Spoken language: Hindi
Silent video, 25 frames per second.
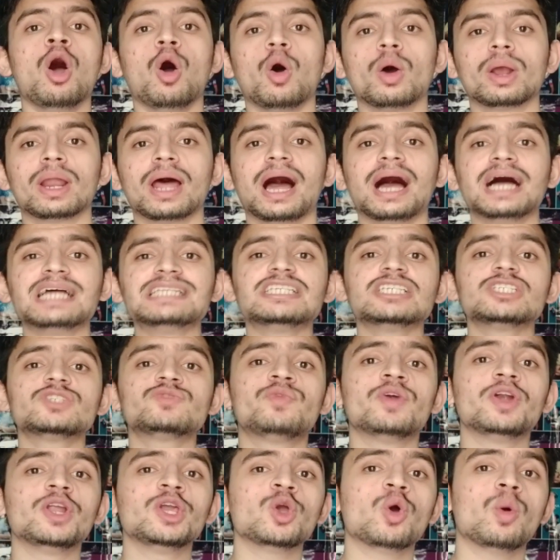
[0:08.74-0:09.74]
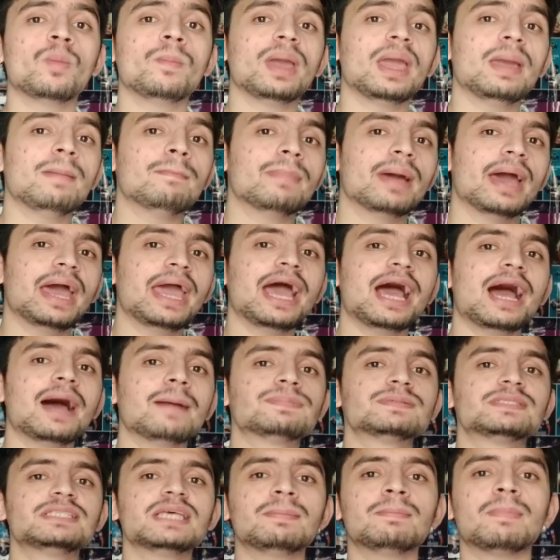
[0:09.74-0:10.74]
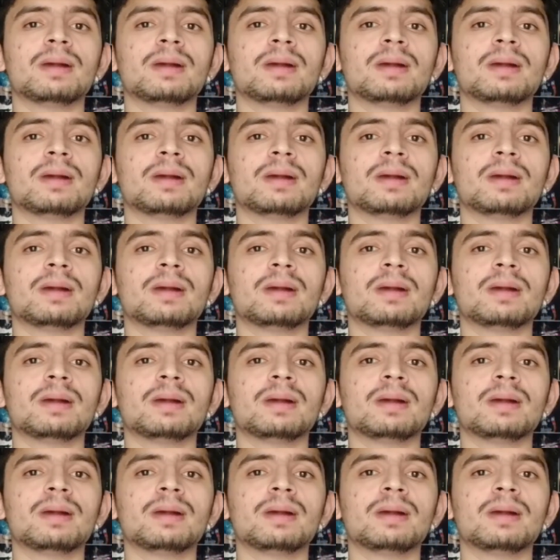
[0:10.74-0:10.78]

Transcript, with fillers: और आज इस वीडियो में मैं आपसे